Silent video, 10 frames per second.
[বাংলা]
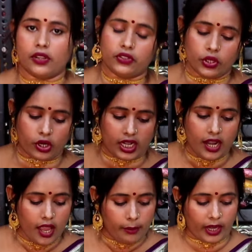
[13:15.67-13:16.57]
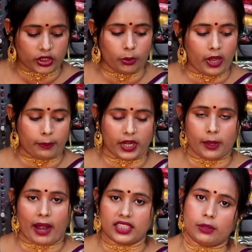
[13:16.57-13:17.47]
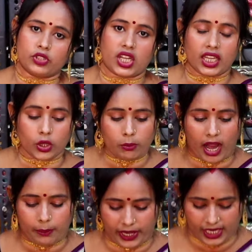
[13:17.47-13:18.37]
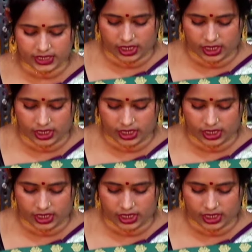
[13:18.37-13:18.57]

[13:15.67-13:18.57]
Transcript: পারছেন না ভিডিও কলের মাধ্যমে আপনারা বাড়িতে বসে কিন্তু মাল পেয়ে